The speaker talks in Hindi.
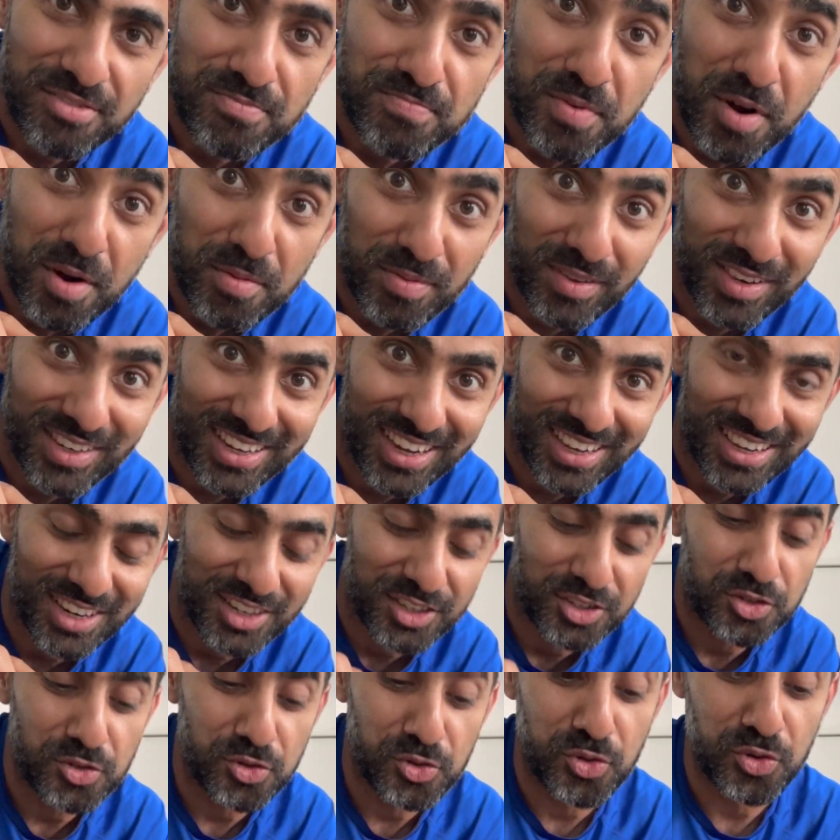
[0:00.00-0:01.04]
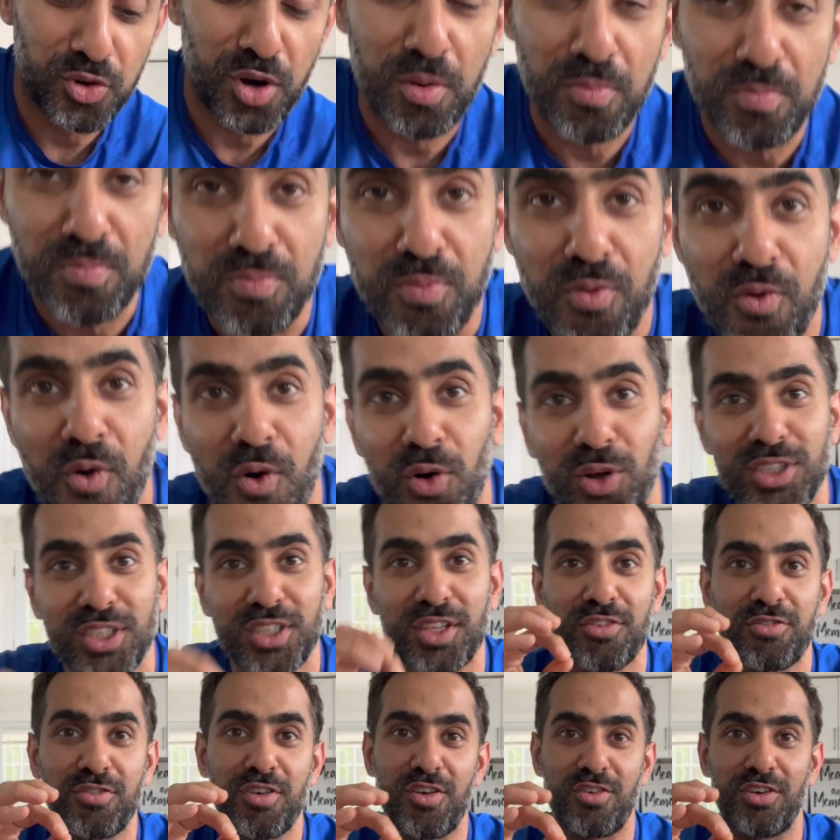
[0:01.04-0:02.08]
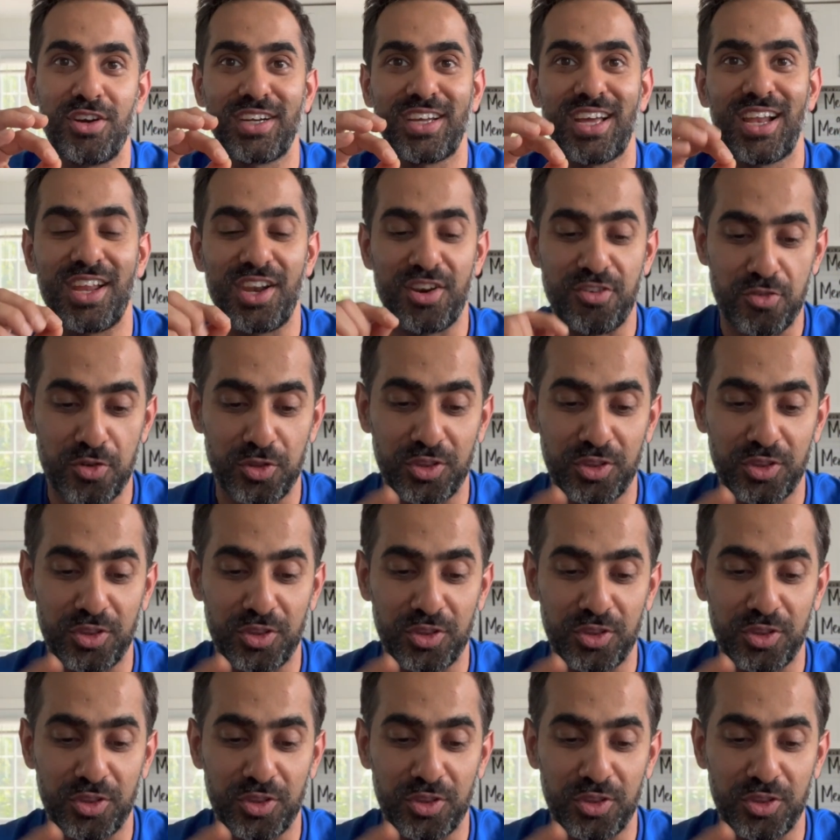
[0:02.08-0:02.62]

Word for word: पर्पल कलर टूटू का बहुत ज़्यादा फेवरेट कलर है वो